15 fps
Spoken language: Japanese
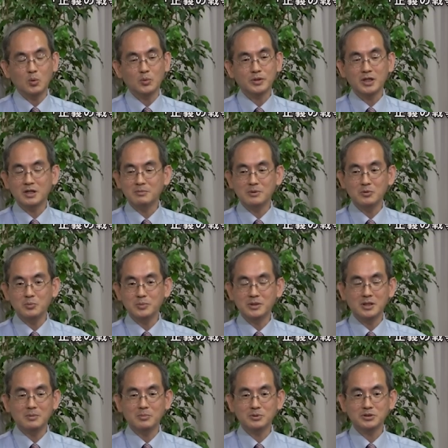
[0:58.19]
テレビを見
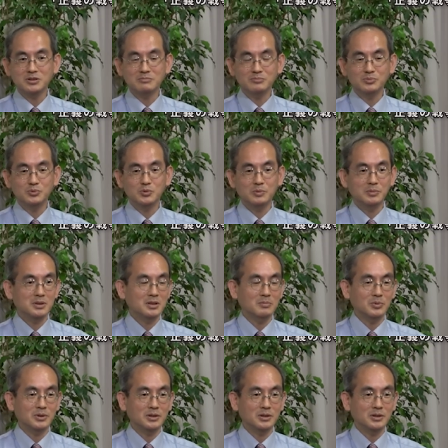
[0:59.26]
ても新聞を見ても